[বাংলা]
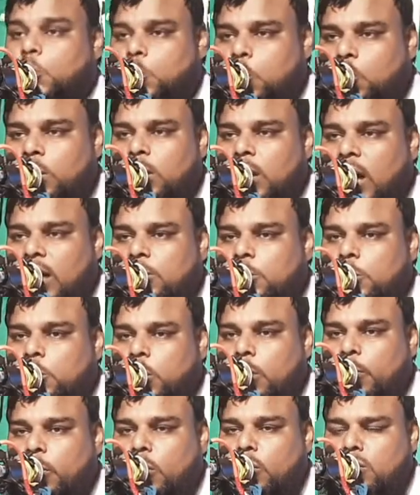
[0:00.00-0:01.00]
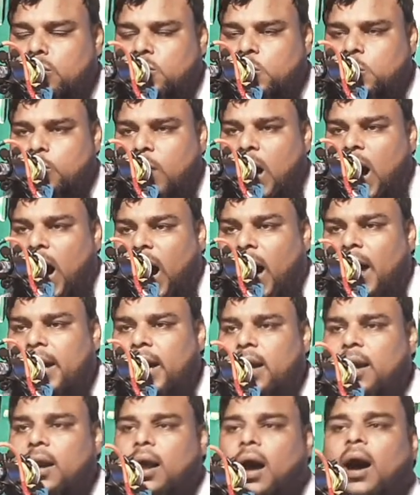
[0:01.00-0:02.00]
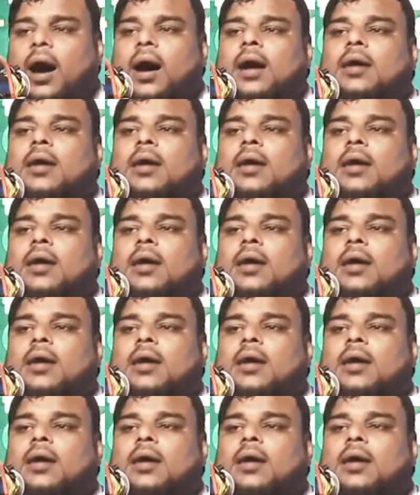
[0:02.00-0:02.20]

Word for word: সোনার জোরে বলুন সুহান আল্লাহ